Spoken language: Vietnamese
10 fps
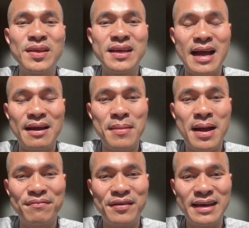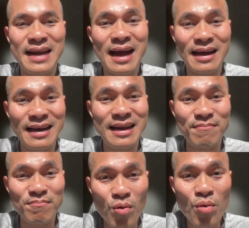thì các bạn phải đặt
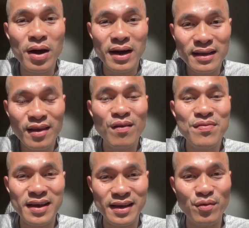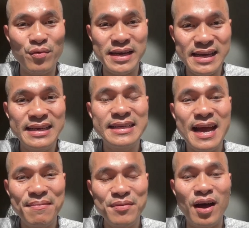lệnh mua cho những cái quỹ
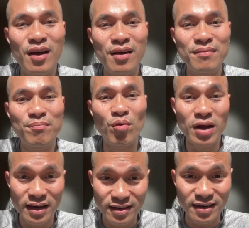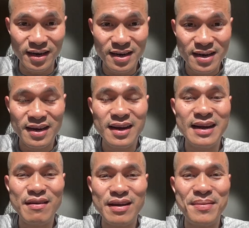ETF đó một lần nữa
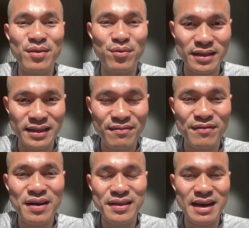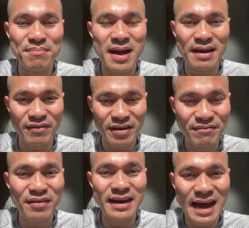lần nào các bạn chuyển tiền vào thì các bạn
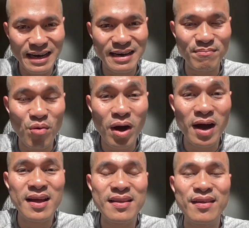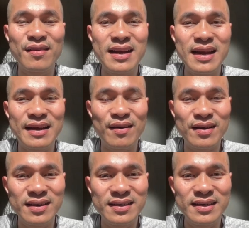lại phải đặt lệnh mua cho nên là nó
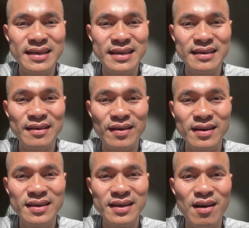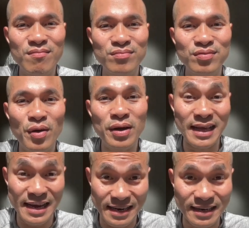hơi nó hơi không thuận
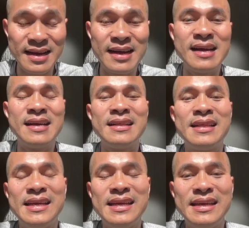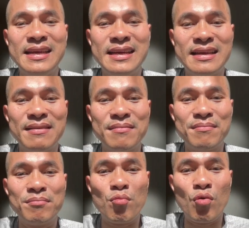tiện thì
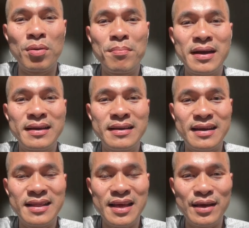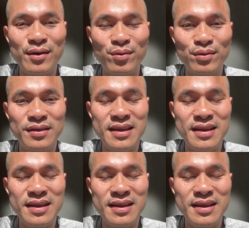muốn mình giới thiệu